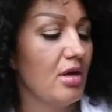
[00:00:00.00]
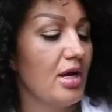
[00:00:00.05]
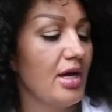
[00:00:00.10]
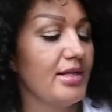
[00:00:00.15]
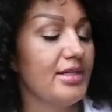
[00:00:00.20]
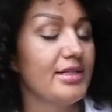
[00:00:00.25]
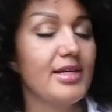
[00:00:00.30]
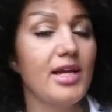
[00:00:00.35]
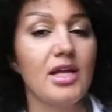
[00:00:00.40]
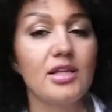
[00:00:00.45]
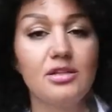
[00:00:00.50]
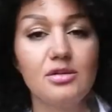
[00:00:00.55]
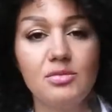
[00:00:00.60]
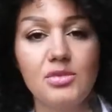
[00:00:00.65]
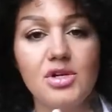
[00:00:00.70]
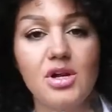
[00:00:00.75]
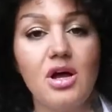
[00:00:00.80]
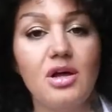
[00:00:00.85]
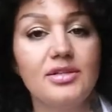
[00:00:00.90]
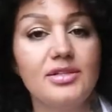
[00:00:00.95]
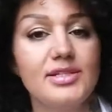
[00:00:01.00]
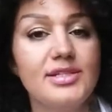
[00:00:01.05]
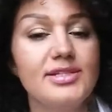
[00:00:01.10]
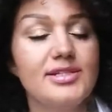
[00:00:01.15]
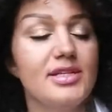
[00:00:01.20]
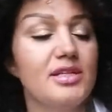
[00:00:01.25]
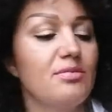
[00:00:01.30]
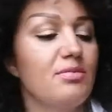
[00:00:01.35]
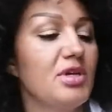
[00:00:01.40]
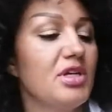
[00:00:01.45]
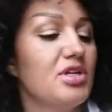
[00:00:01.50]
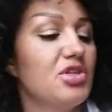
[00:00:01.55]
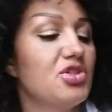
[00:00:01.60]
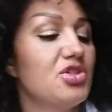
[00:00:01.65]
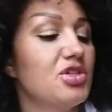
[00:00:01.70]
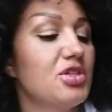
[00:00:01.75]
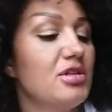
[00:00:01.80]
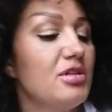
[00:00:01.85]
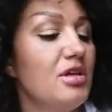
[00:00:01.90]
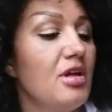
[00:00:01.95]
Hani kendimi rahat hissetmek
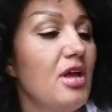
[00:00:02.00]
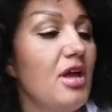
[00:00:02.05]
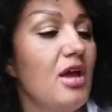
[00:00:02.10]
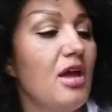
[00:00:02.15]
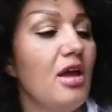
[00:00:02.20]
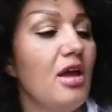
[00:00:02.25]
için.